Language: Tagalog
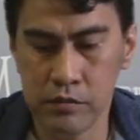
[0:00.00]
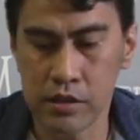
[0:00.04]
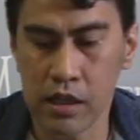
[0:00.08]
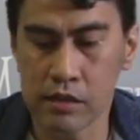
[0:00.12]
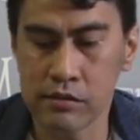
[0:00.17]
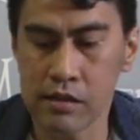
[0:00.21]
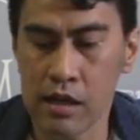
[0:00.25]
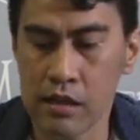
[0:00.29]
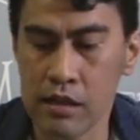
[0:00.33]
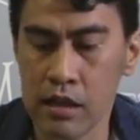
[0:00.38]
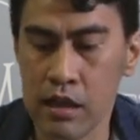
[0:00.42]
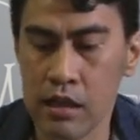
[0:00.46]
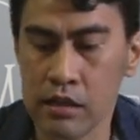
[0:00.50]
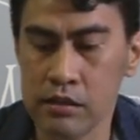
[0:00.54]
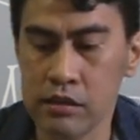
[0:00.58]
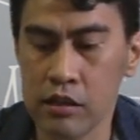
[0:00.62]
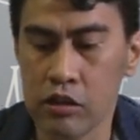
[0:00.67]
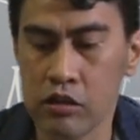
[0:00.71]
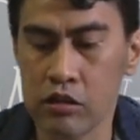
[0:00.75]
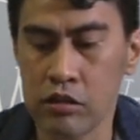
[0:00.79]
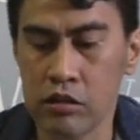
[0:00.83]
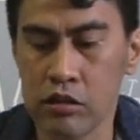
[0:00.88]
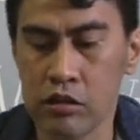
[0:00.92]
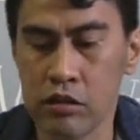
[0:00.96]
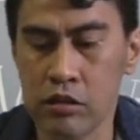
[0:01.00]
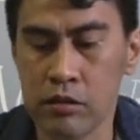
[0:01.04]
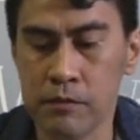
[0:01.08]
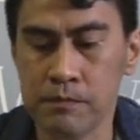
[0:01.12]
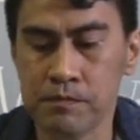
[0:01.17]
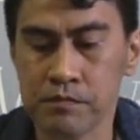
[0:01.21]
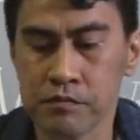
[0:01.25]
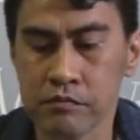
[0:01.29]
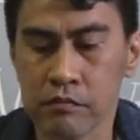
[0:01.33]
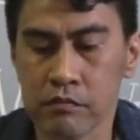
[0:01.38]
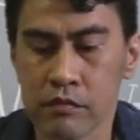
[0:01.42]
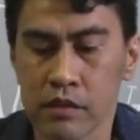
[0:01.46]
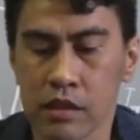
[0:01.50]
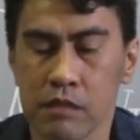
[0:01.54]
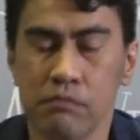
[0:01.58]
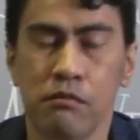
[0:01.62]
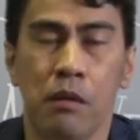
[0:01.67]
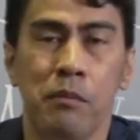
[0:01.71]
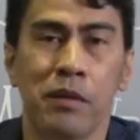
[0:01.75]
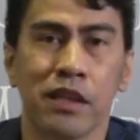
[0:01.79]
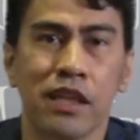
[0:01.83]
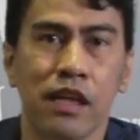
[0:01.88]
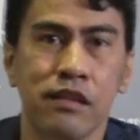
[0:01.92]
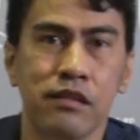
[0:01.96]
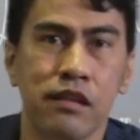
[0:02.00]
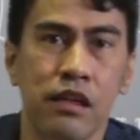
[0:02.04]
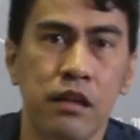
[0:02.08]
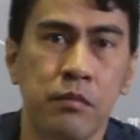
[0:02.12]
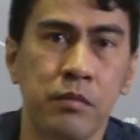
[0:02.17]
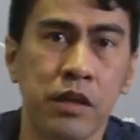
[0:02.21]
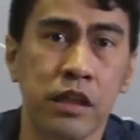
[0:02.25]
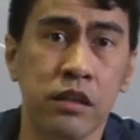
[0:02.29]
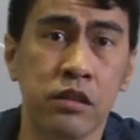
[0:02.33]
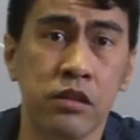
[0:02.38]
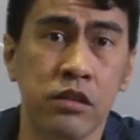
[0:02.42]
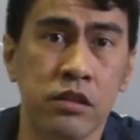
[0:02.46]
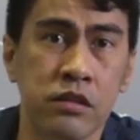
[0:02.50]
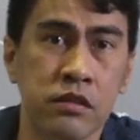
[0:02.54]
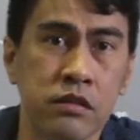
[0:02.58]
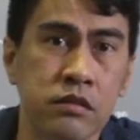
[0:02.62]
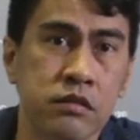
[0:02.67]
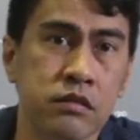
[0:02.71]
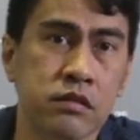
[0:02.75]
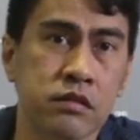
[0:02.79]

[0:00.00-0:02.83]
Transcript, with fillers: Tsaka sana hindi ako mamatay sa lamig doon.